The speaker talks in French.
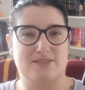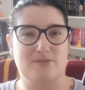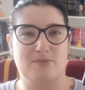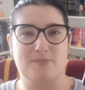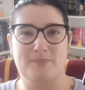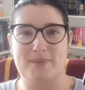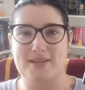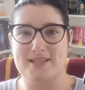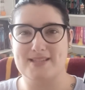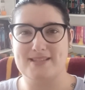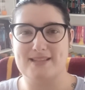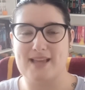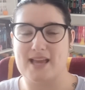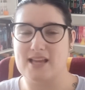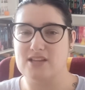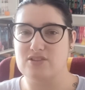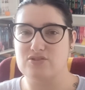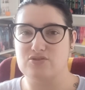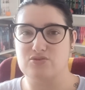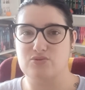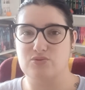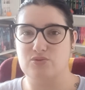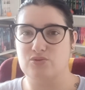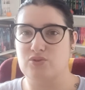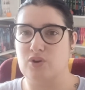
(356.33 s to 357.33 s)

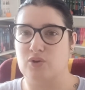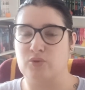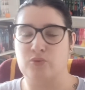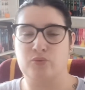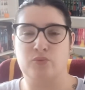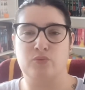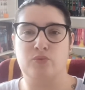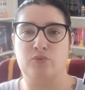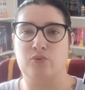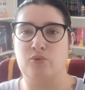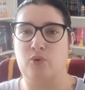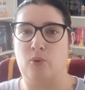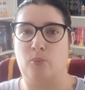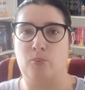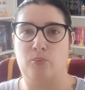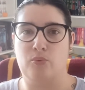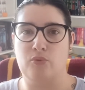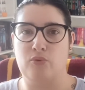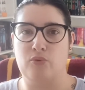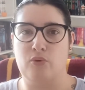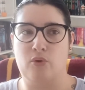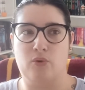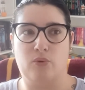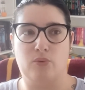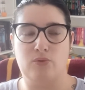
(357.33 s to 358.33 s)
message de quand on veut un
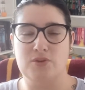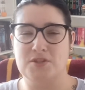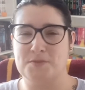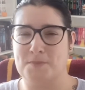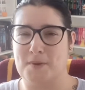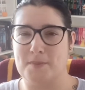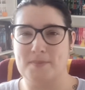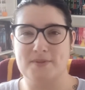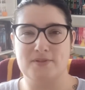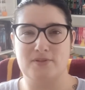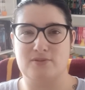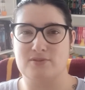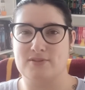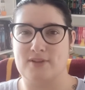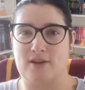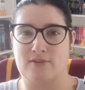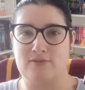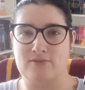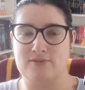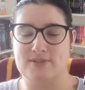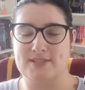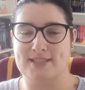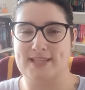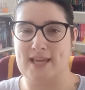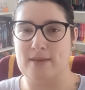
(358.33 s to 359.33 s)
peu, en gros, c'est pas parce que t'as un
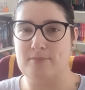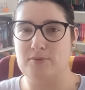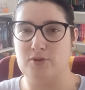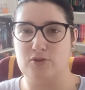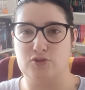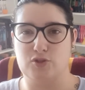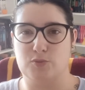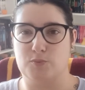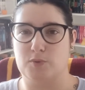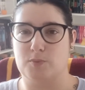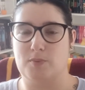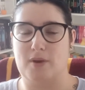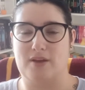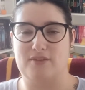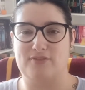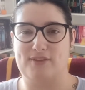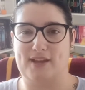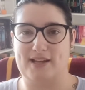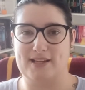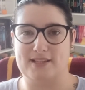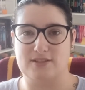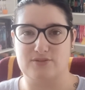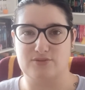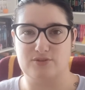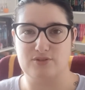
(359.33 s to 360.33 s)
handicap que tu peux pas
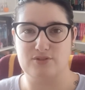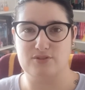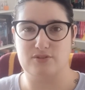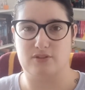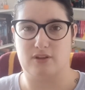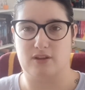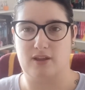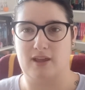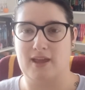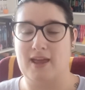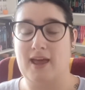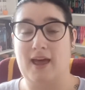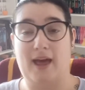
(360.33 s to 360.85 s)
faire les choses.